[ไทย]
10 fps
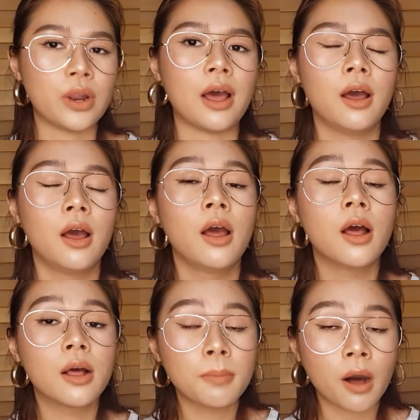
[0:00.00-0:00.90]
ดอะ
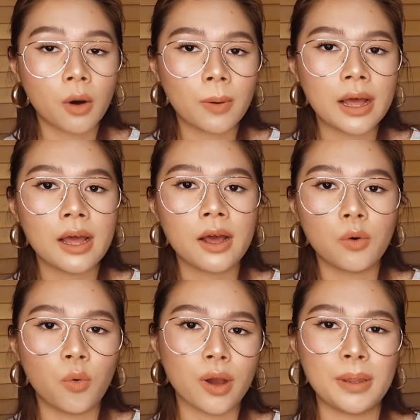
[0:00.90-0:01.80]
เพราะว่า
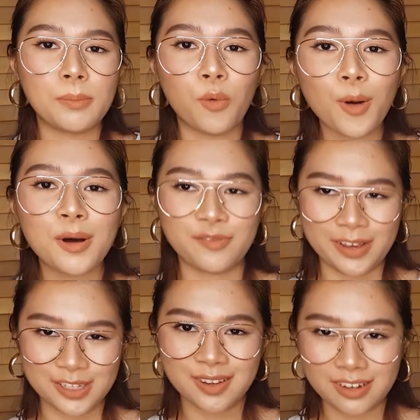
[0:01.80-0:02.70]
อูก็เป็นพวก
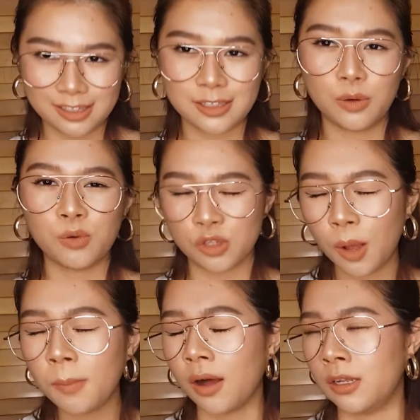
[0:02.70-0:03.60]
perfectionist อูต้
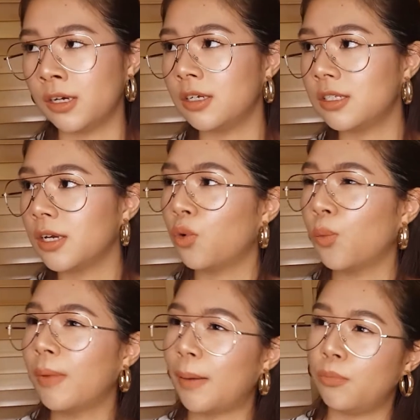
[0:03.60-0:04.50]
องบอกเลยคือจริงอู
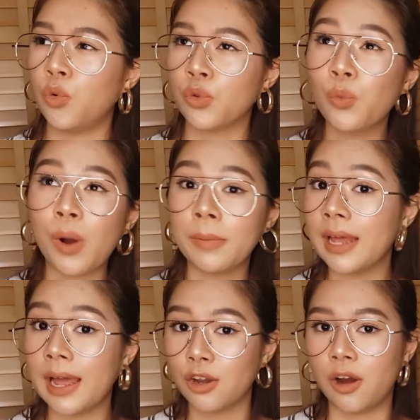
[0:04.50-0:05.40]
แบบรู้ตัวไม่
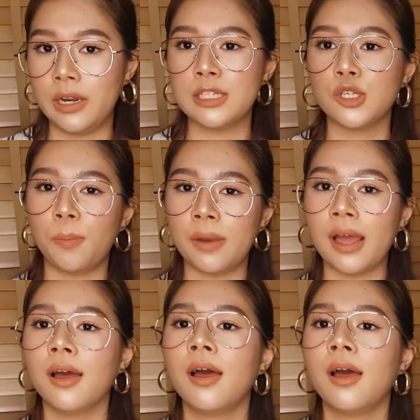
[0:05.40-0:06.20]
นานก่อนเรียนจบนะ